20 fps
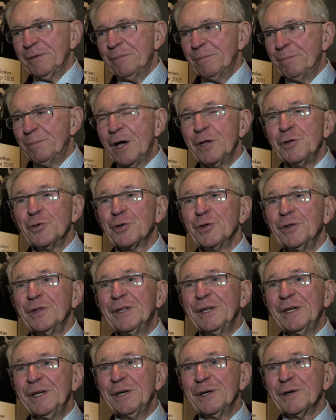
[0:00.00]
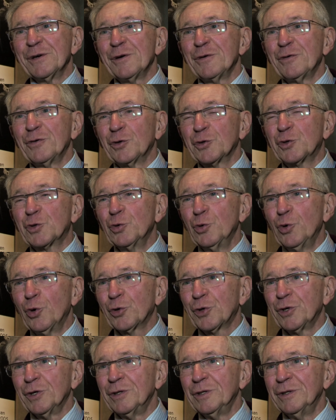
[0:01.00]
Menschen, die
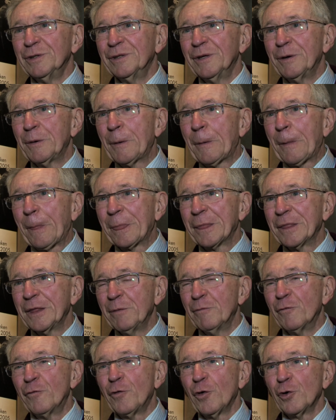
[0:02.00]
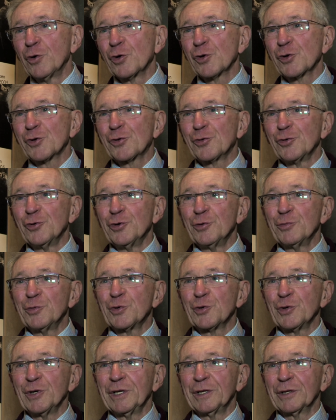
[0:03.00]
versuchten, dem Feuersturm
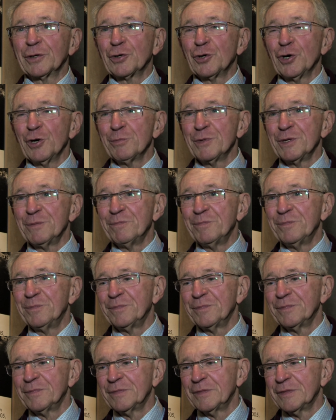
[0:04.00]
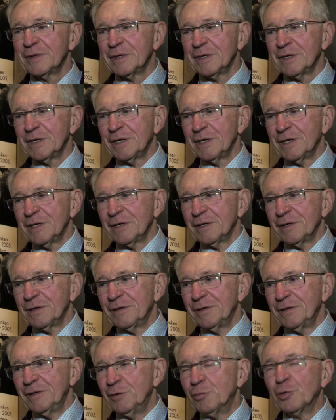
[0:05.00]
zu entkommen.
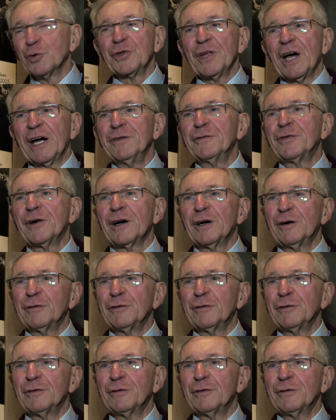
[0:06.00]
Die wurden einfach